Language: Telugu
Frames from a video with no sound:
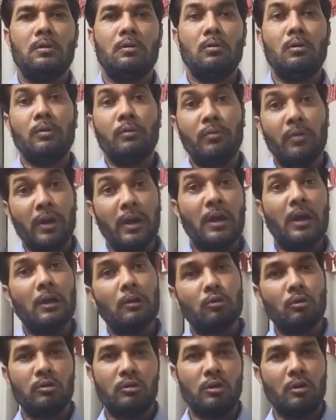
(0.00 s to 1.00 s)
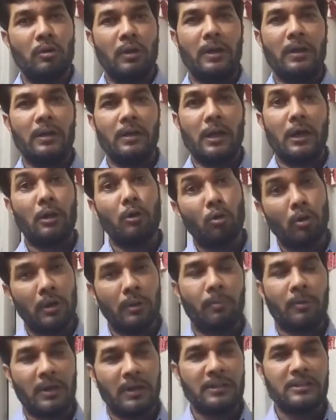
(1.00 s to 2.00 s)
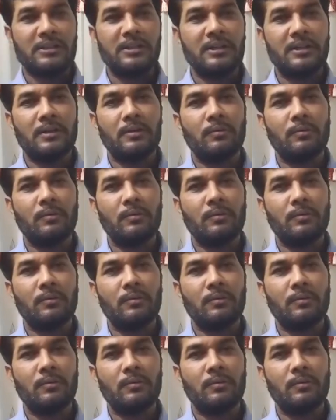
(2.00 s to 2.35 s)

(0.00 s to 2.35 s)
కొన్ని ఫేక్ కాల్స్ వస్తూ ఉన్నాయి అన్నో నెంబర్ల నుంచి